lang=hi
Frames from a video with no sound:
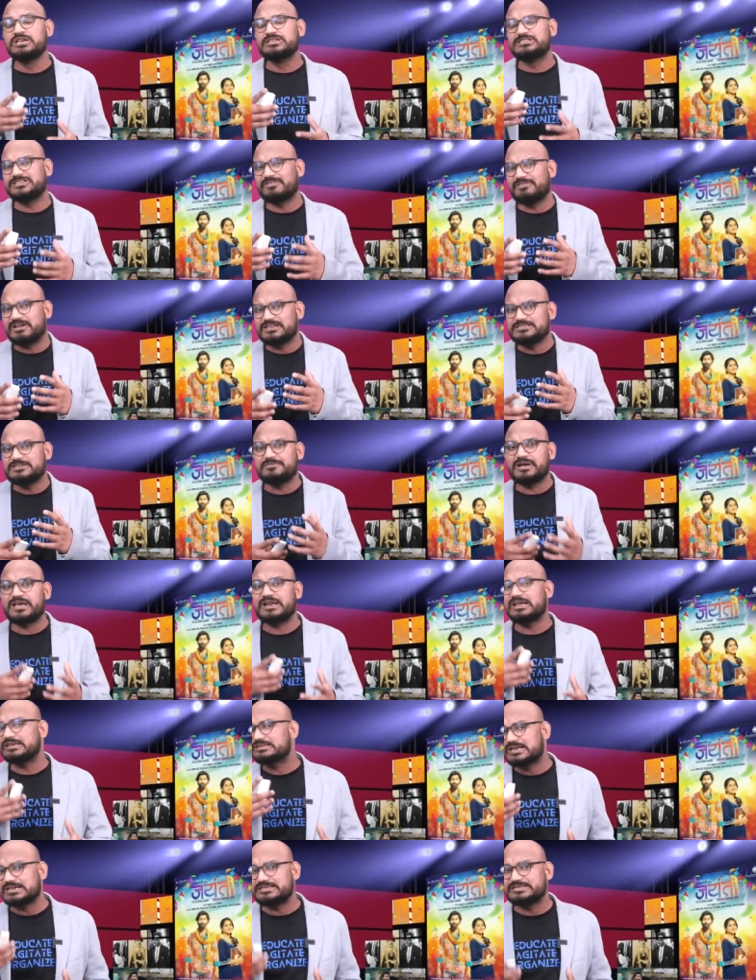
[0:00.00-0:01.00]
शिवाजी
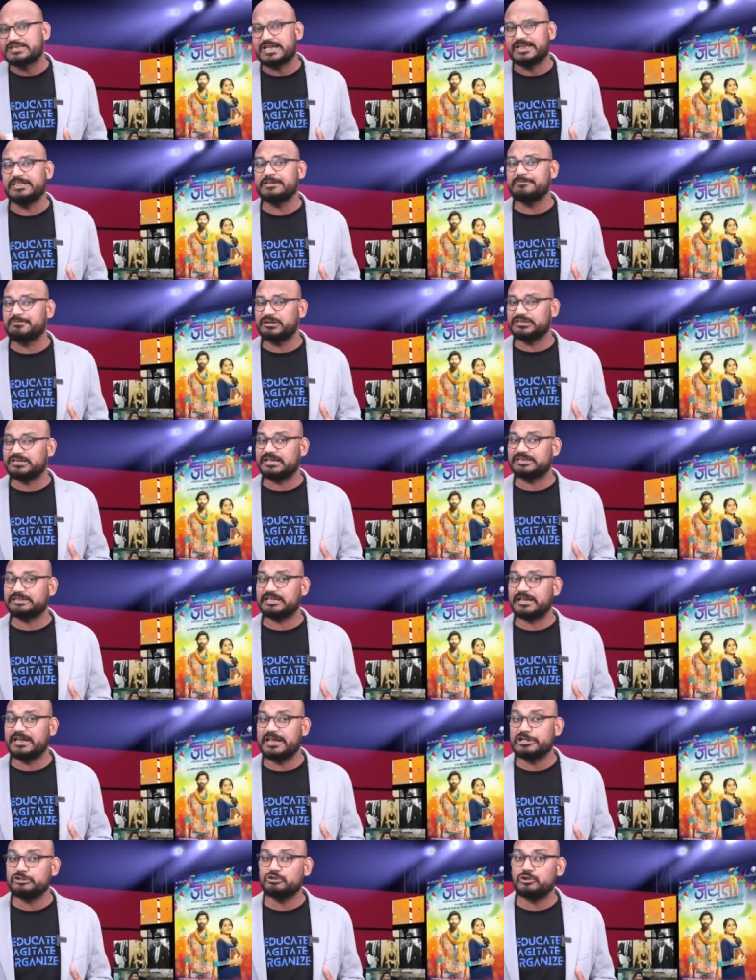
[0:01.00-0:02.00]
महाराज का सैनिक
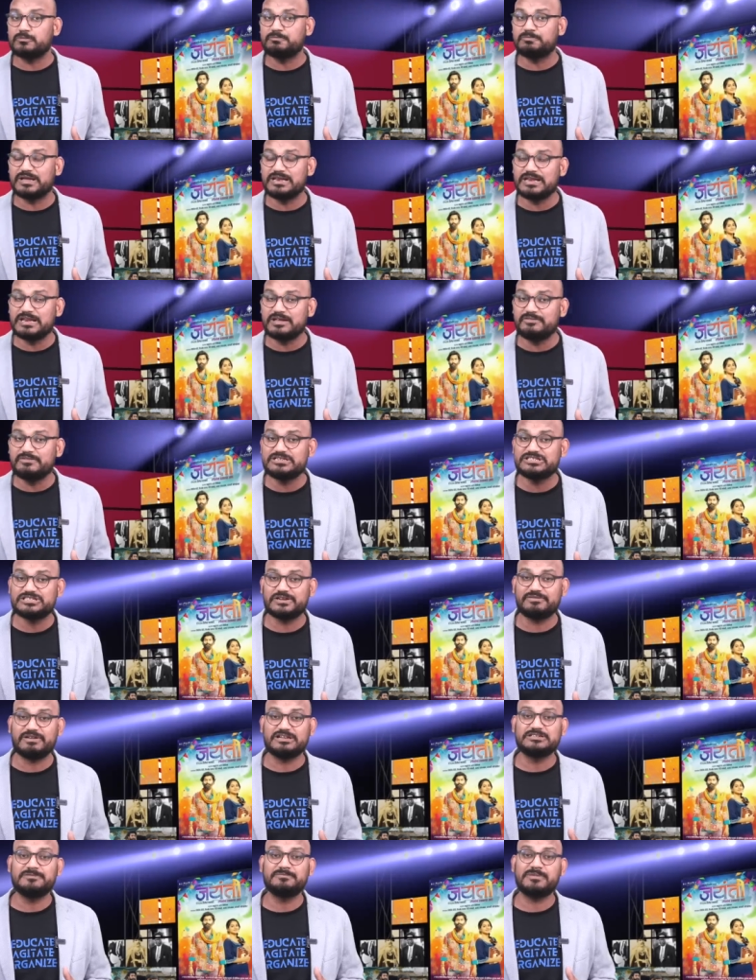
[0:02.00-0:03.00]
बताता है तो पल्लवी
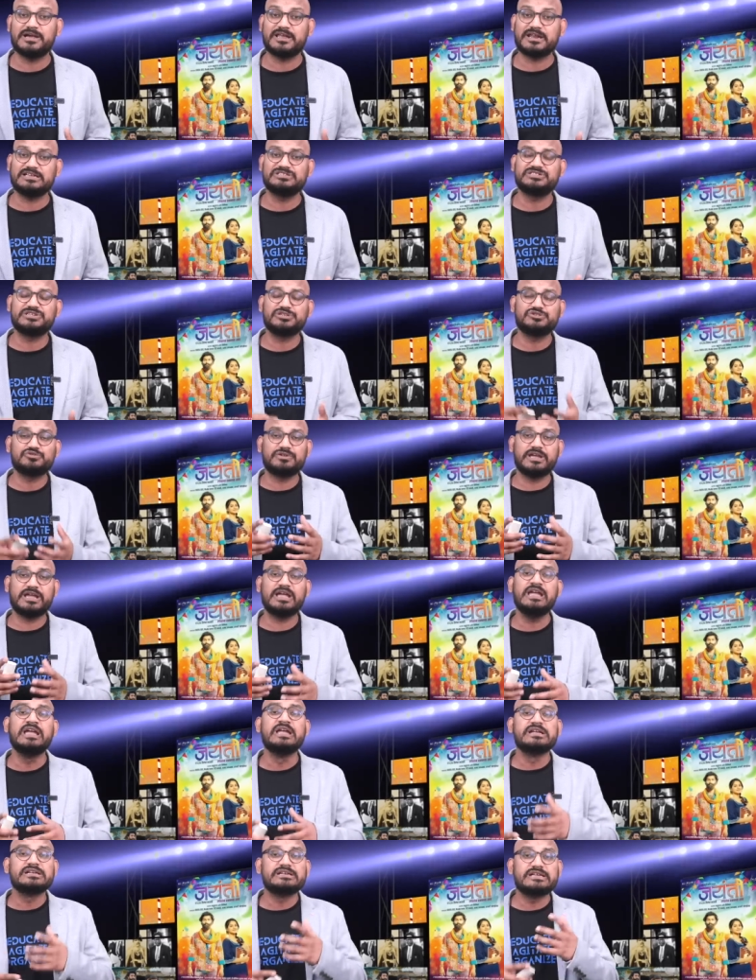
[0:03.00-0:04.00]
शिवाजी महाराज से जुड़े
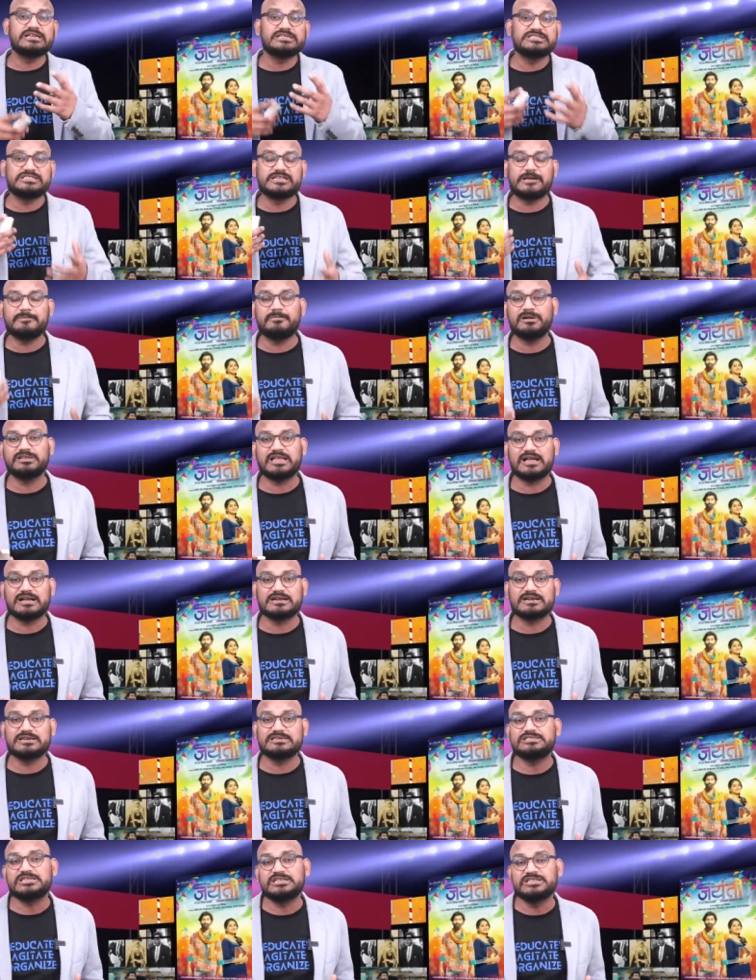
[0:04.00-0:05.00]
किस्से
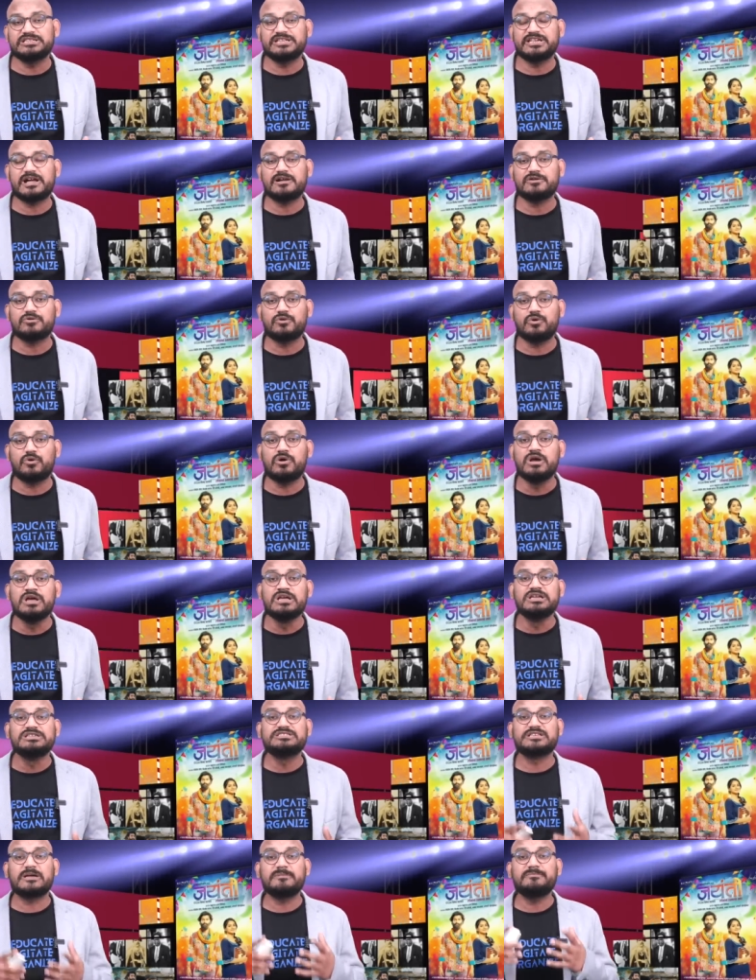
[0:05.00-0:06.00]
बताकर संत्या को
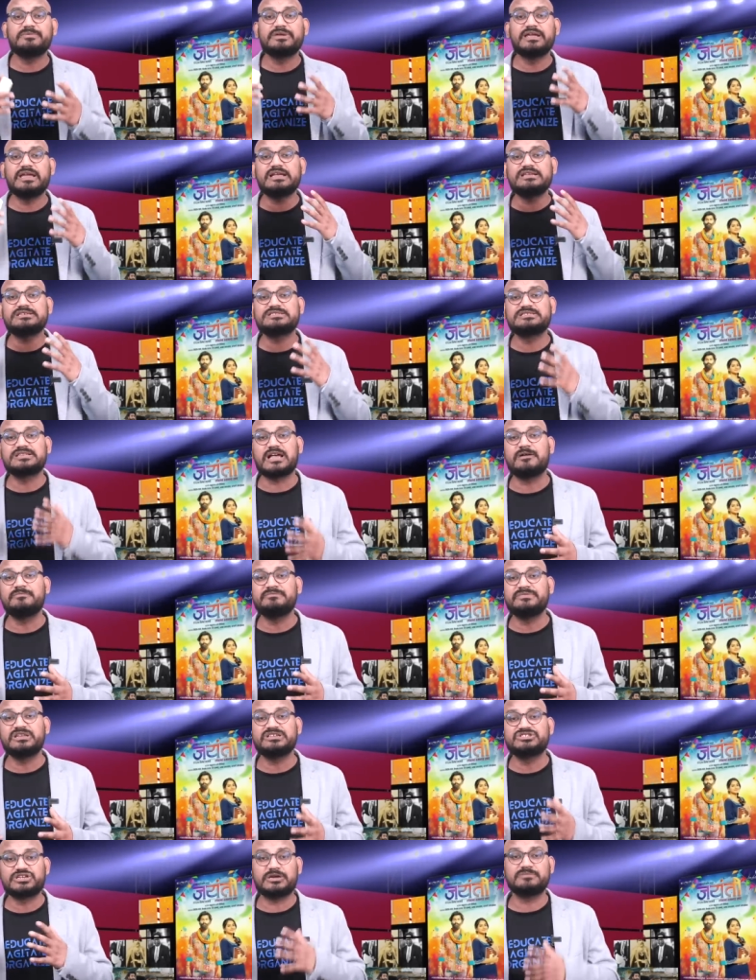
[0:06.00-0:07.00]
सबके
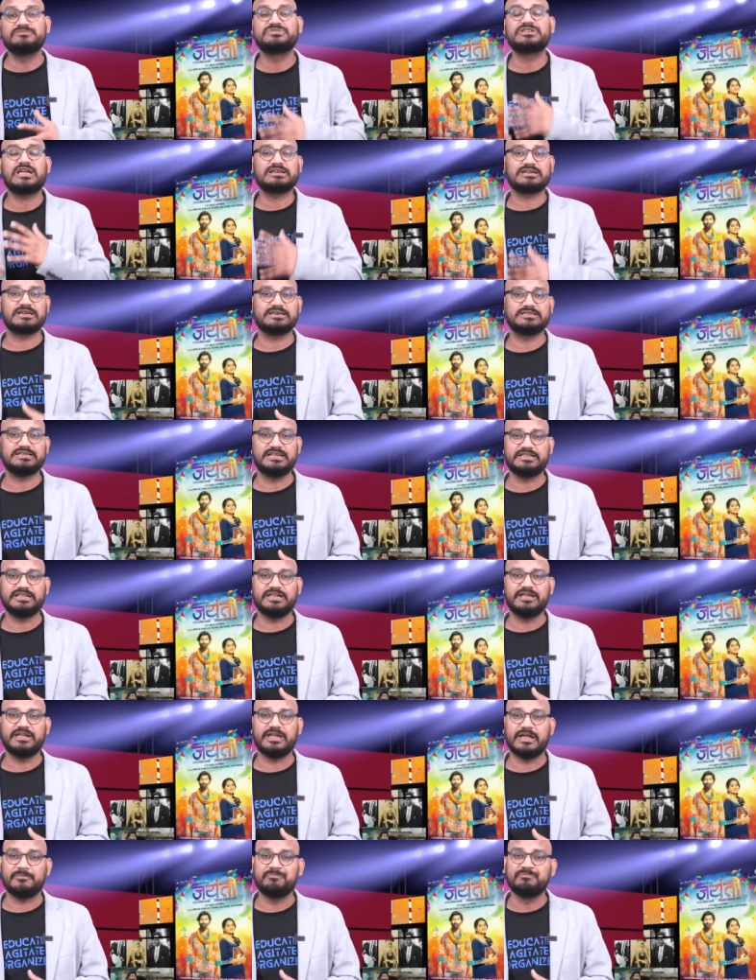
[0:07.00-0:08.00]
सामने शमशार कर देती
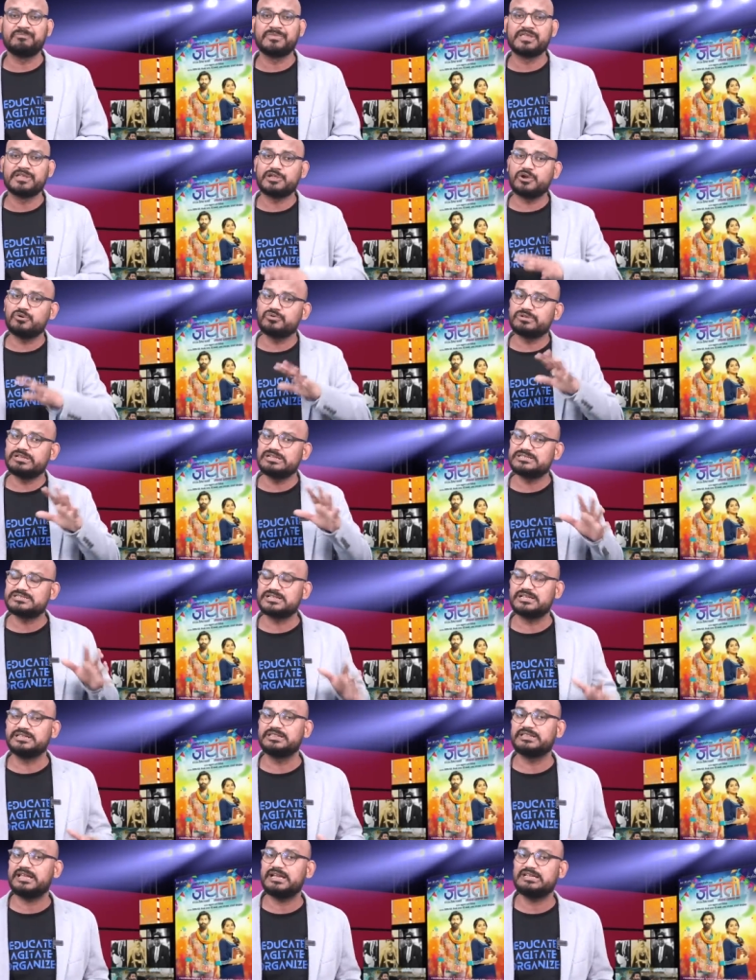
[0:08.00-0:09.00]
है क्योंकि
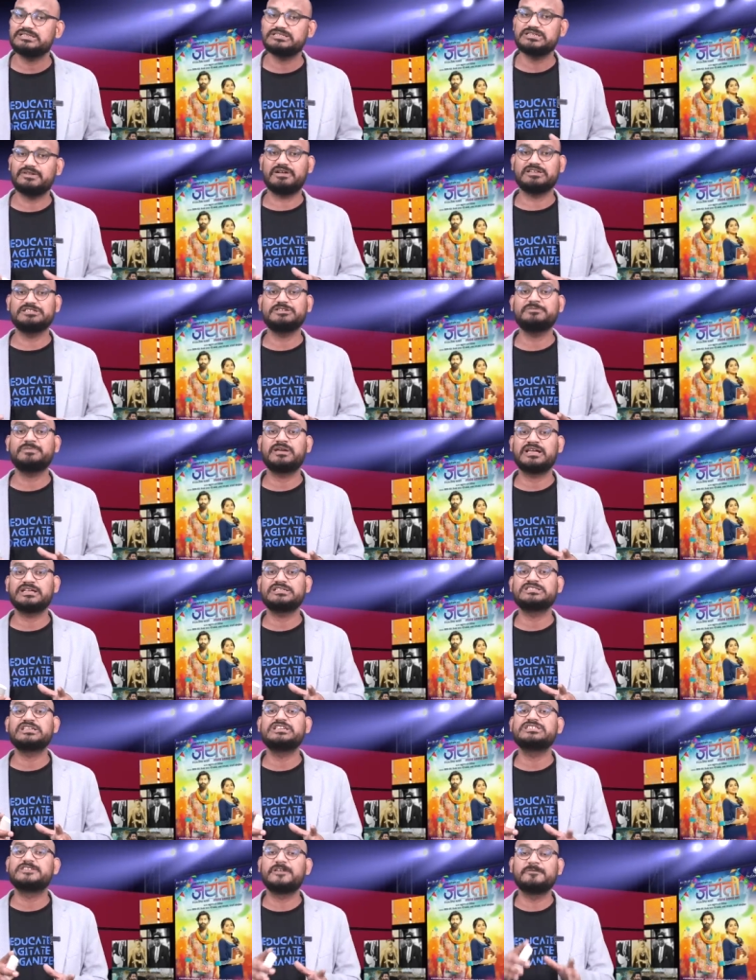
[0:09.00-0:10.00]
संत्या शिवाजी महाराज
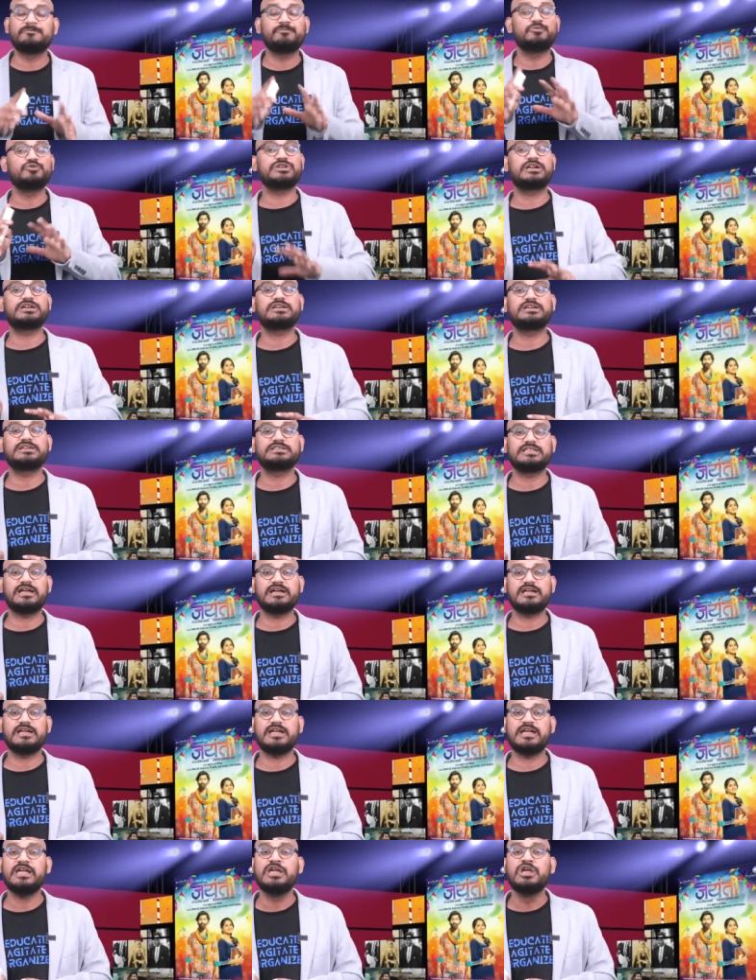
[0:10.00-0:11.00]
की सिर्फ पूजा करता
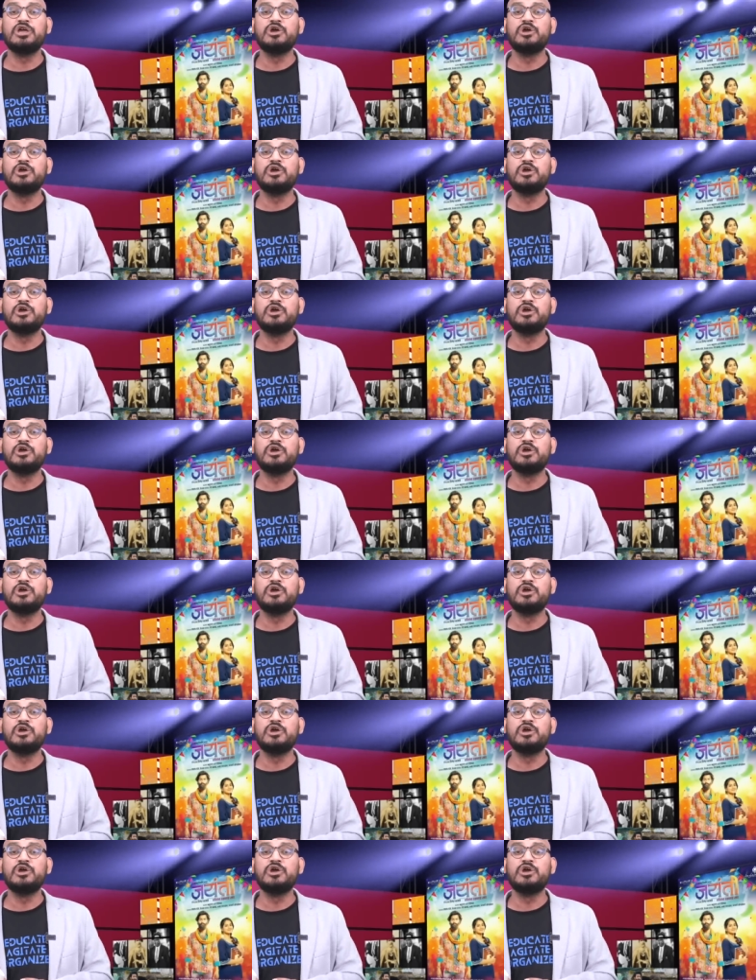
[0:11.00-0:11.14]
है